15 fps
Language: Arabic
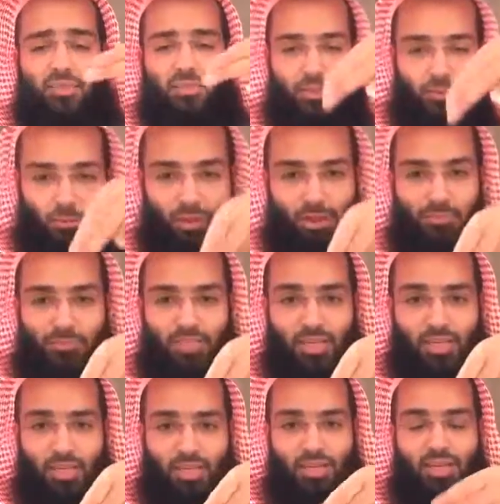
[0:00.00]
لذة
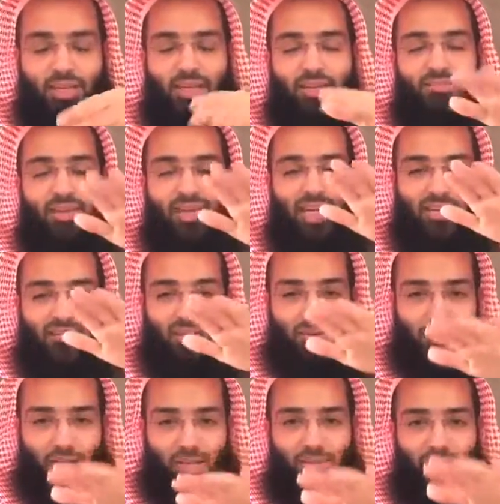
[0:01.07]
الغمسة فكيف
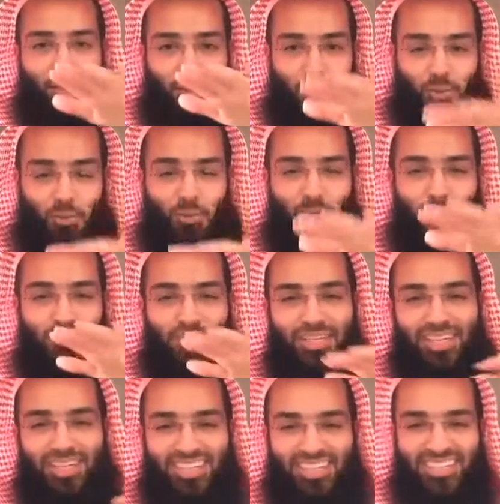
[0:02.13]
بلذة الخلود
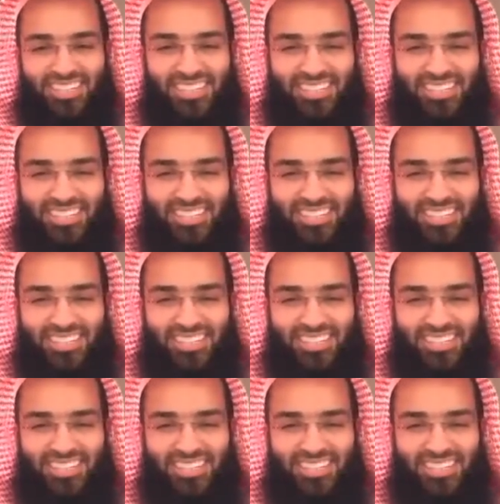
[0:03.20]
فيها